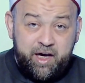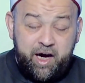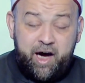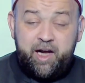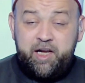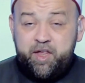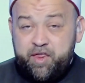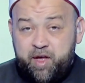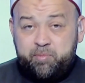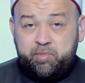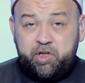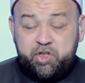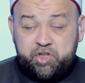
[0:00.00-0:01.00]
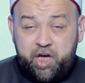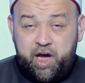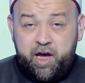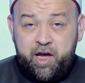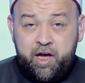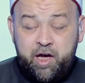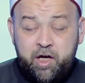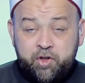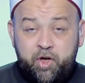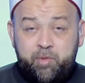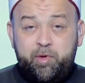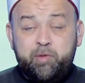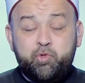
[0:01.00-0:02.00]
عليه ذبح شاه
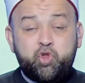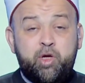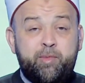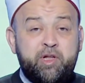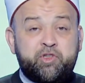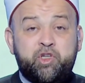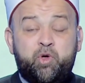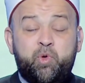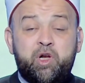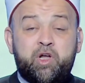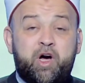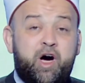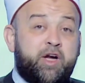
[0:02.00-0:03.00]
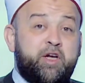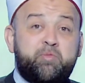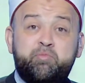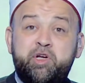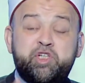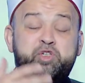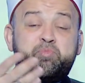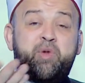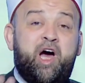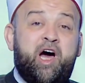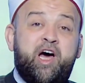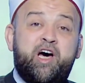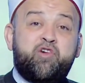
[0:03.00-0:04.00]
طب المتمتع والقارن مش
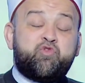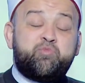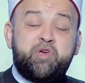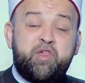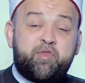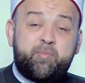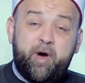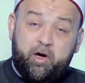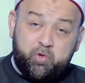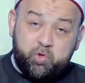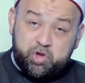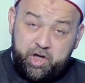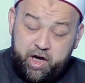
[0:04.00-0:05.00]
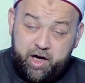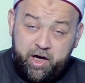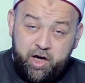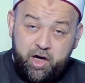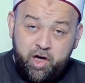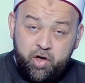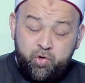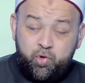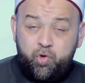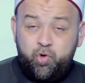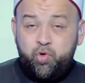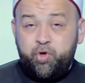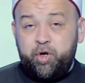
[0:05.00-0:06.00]
معاهم يذبحوا شاه
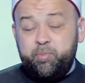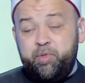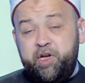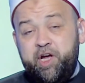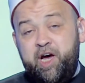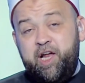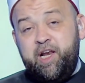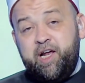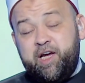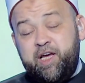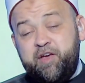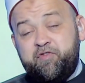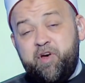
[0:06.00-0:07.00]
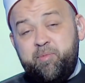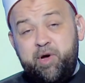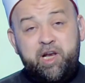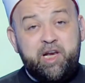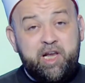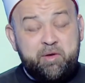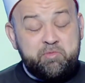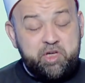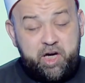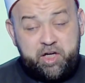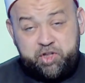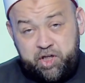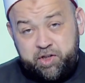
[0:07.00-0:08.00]
نقول له ربنا قال لك ايه فمن لم
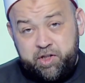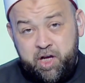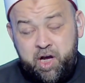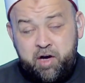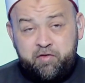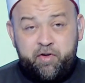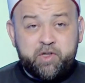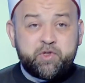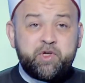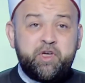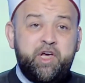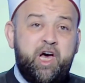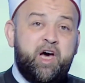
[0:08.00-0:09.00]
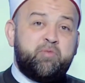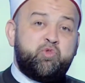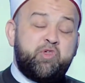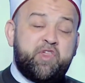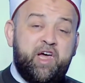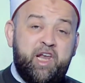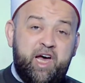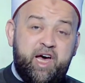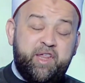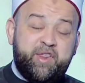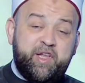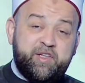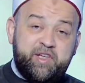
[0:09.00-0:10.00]
يجد فصيام
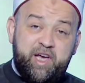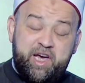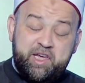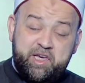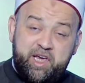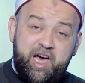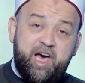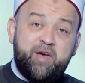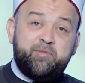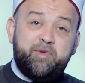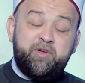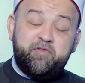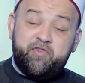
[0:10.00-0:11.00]
ثلاثة أيام